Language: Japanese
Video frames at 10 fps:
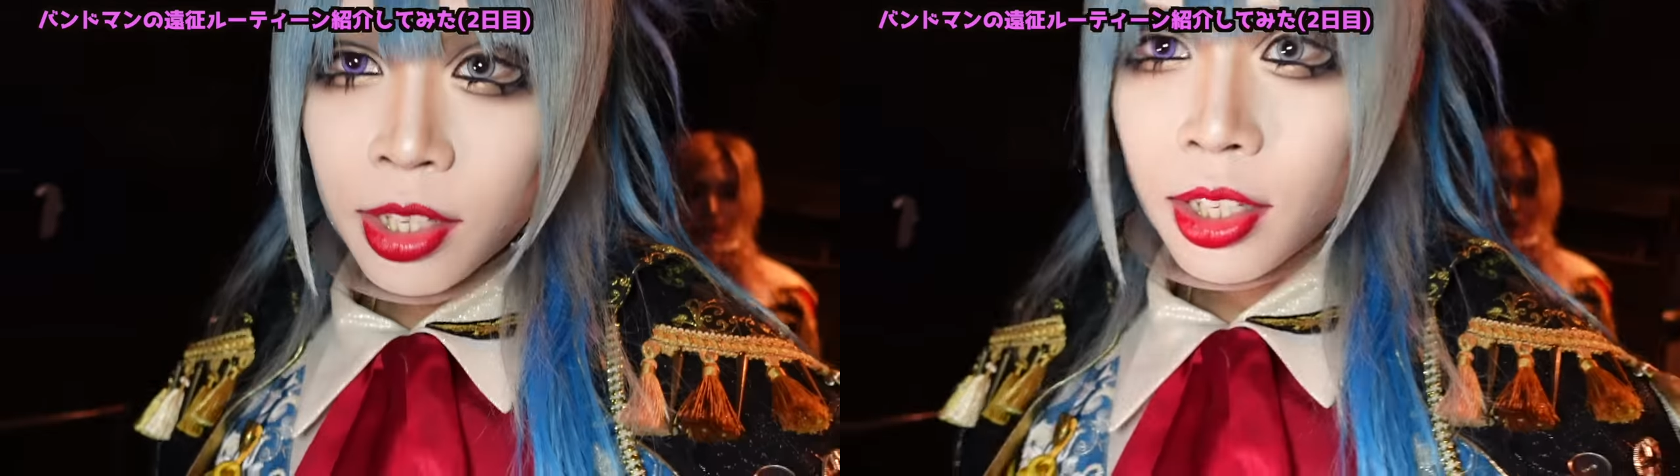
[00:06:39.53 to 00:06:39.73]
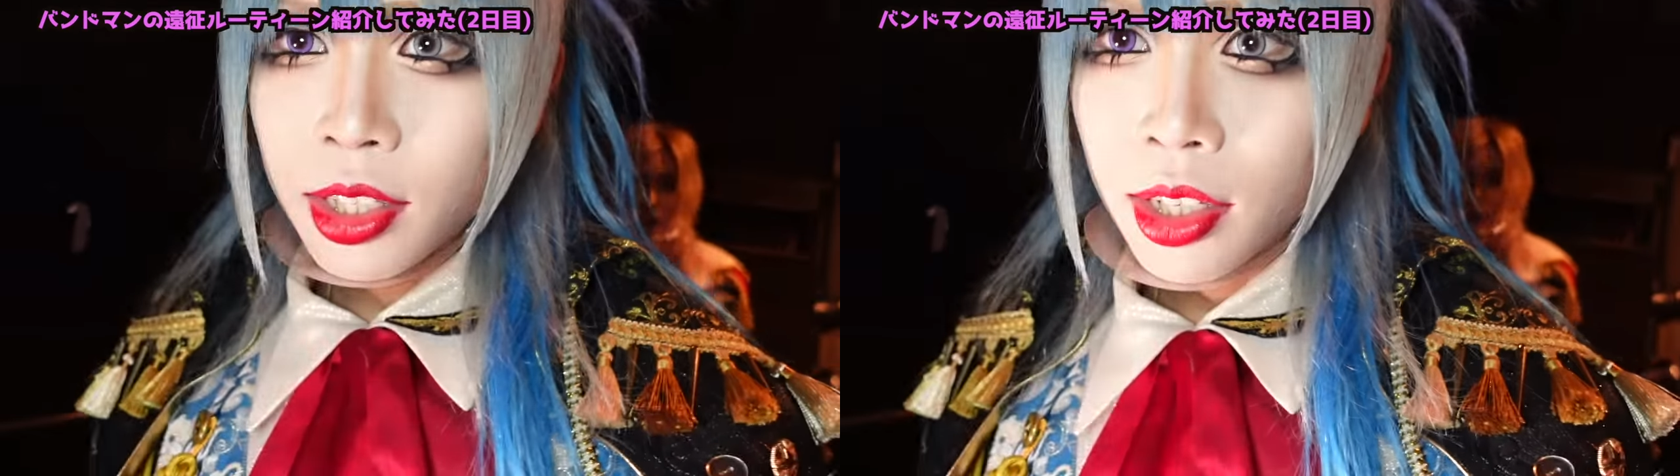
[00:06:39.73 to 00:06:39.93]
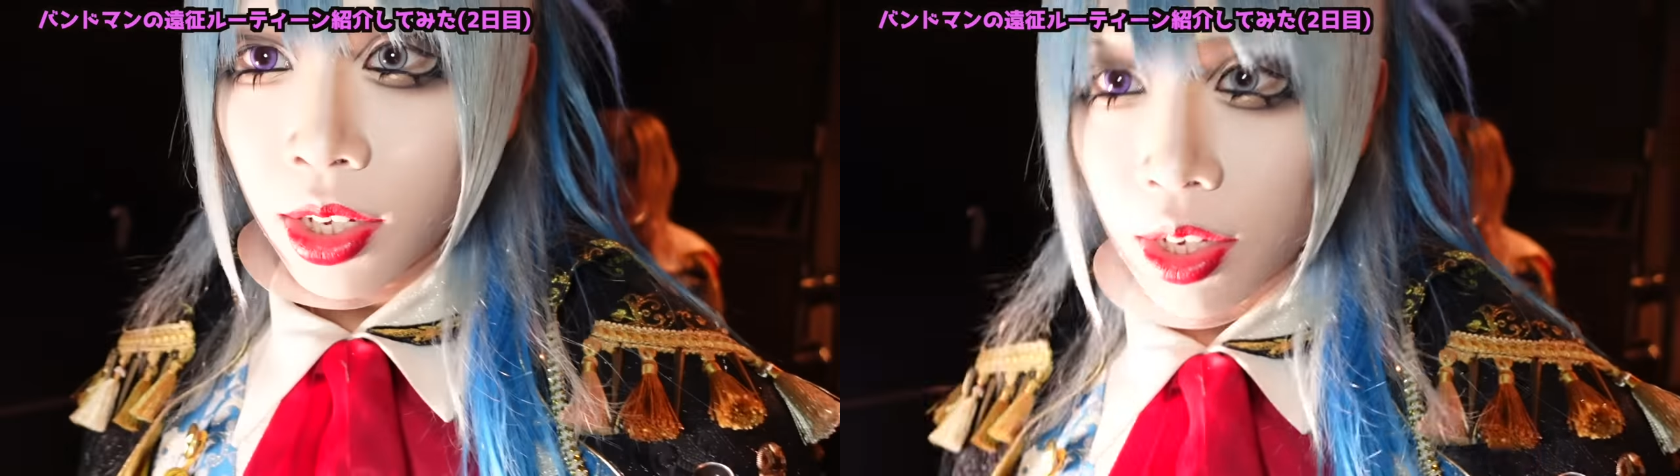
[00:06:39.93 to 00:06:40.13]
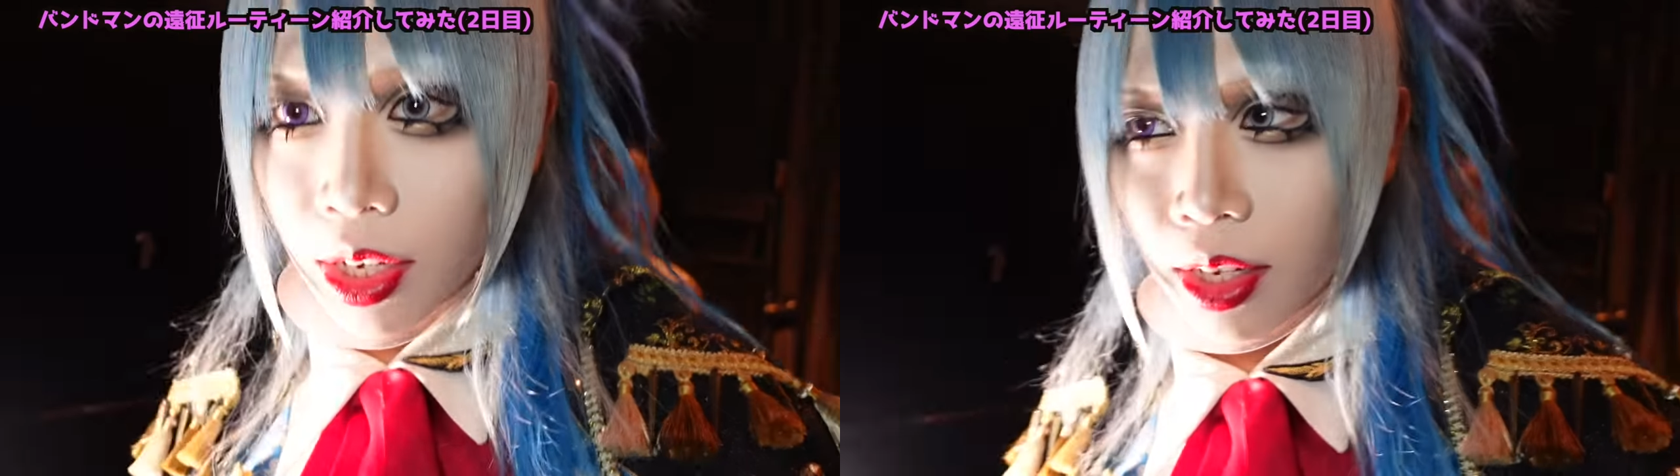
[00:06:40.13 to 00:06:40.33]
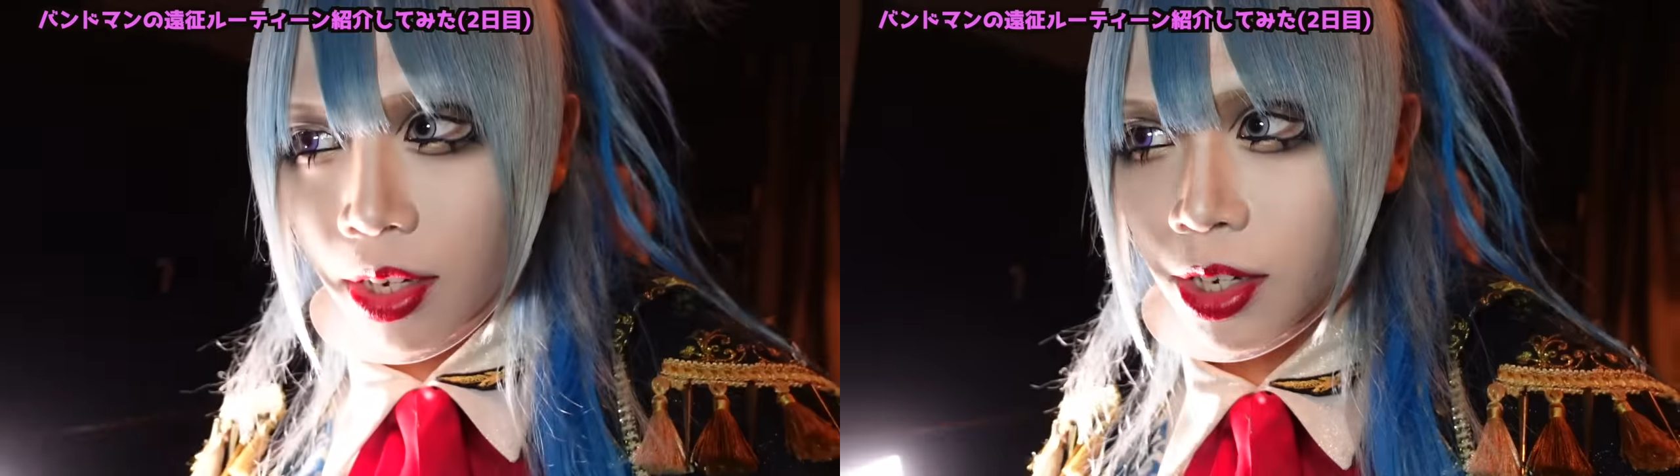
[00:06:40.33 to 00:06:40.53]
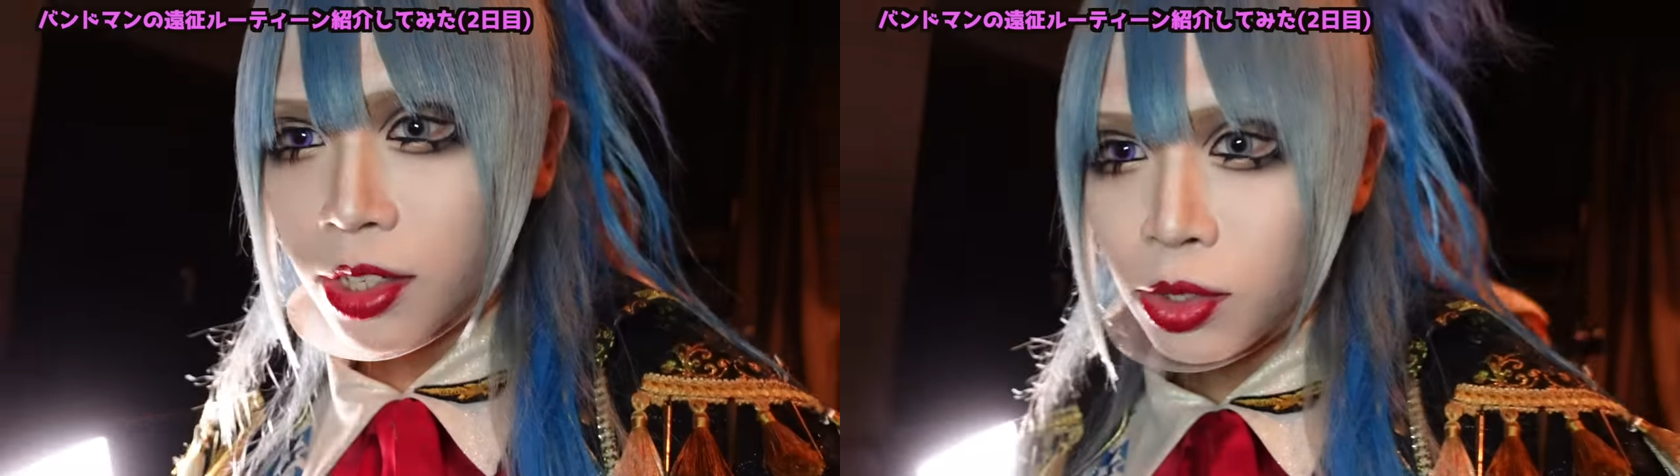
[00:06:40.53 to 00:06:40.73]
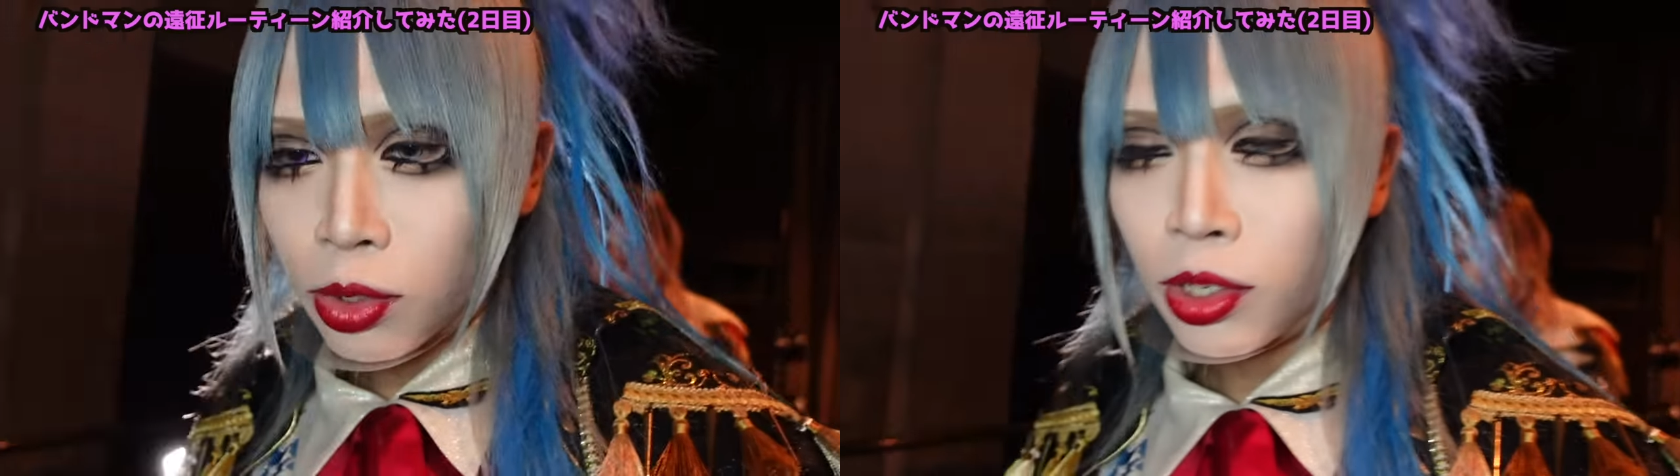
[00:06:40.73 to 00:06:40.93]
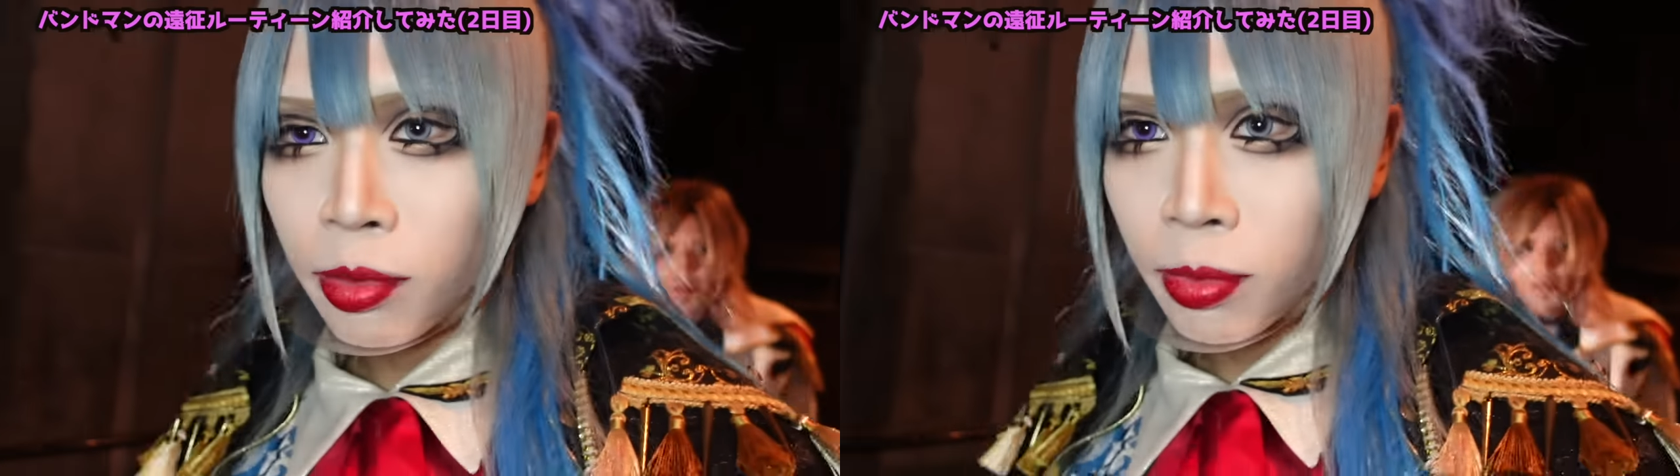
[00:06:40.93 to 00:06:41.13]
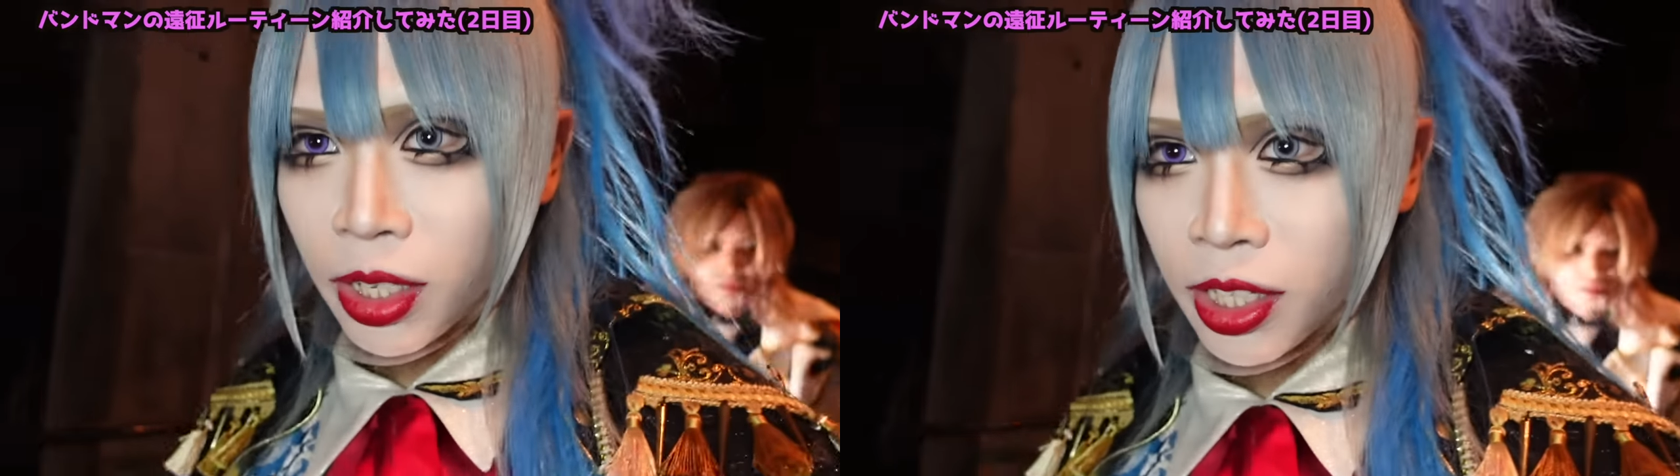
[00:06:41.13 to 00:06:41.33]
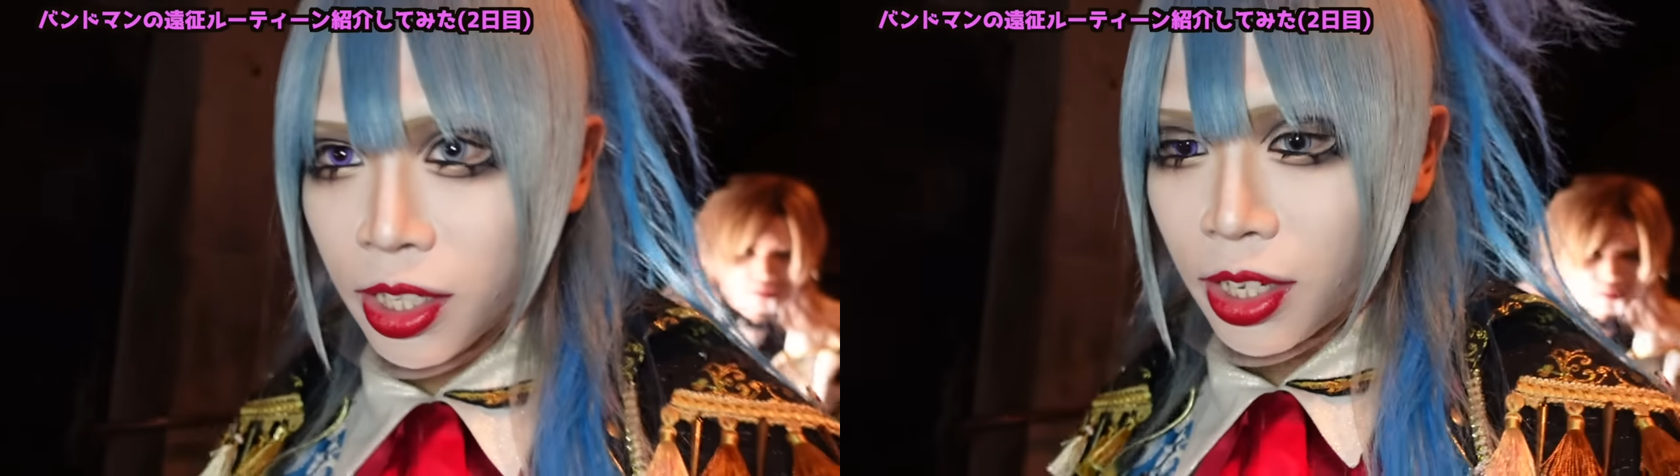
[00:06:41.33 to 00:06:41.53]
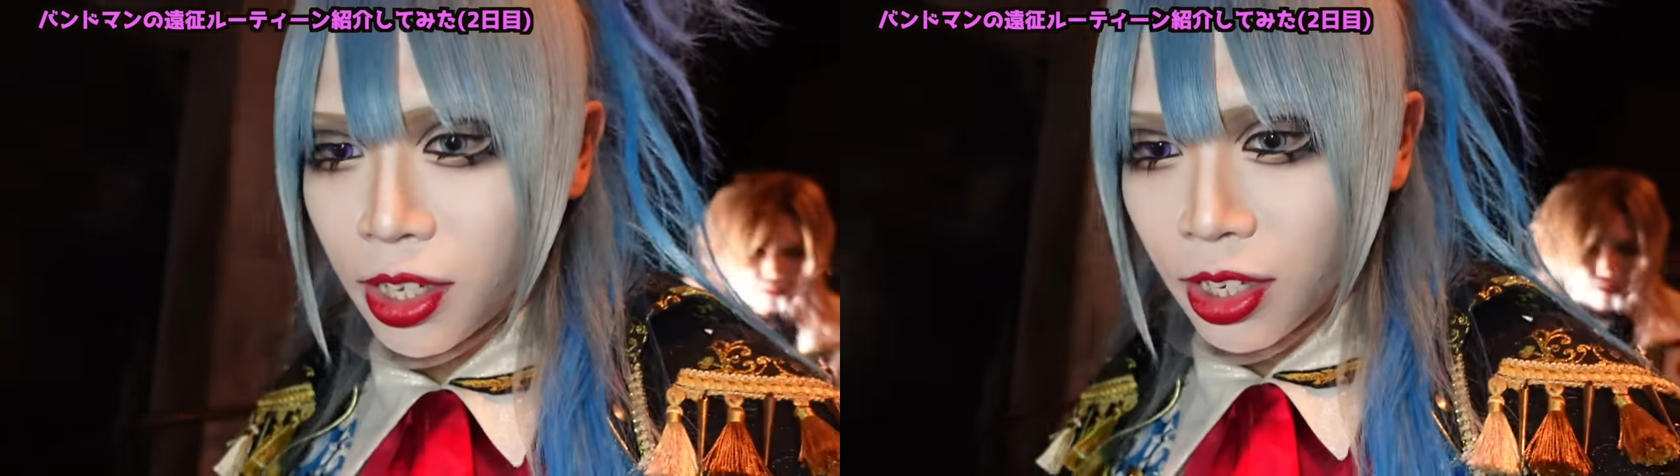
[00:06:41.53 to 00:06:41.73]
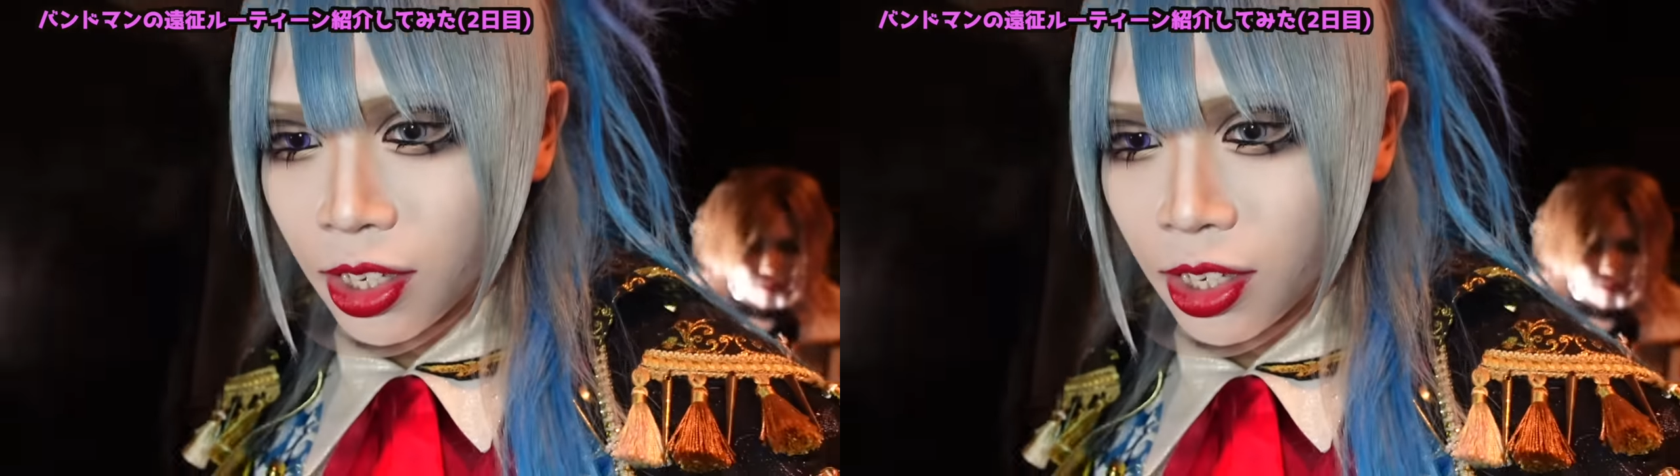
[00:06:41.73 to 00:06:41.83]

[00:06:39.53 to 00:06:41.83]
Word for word: 撮影会会場来ました